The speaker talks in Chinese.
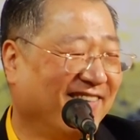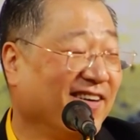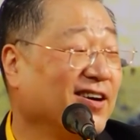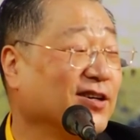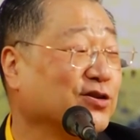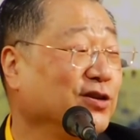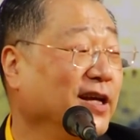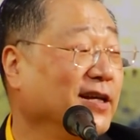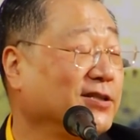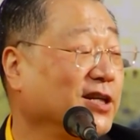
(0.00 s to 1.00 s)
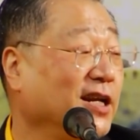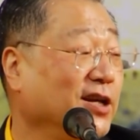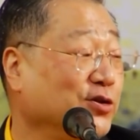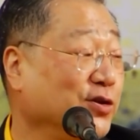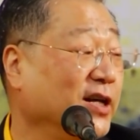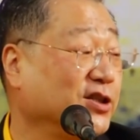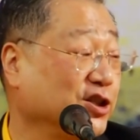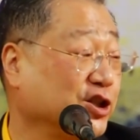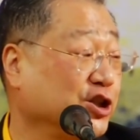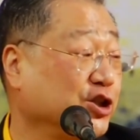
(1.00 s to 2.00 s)
我告诉你，心理学只
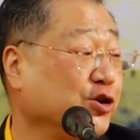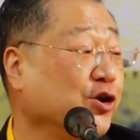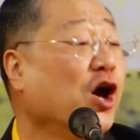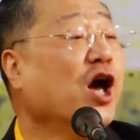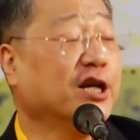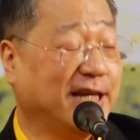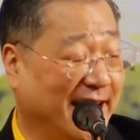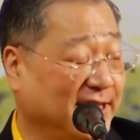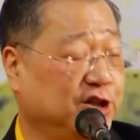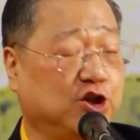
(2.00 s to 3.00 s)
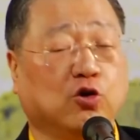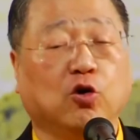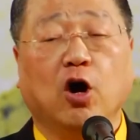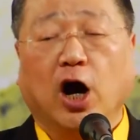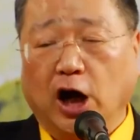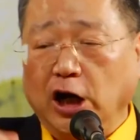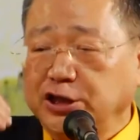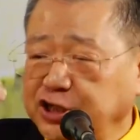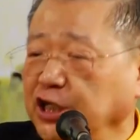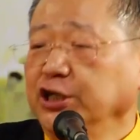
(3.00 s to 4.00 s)
是去研究和
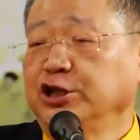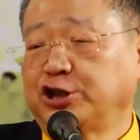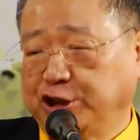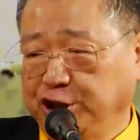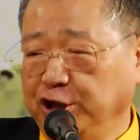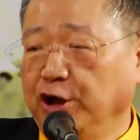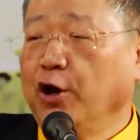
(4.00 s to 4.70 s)
证实。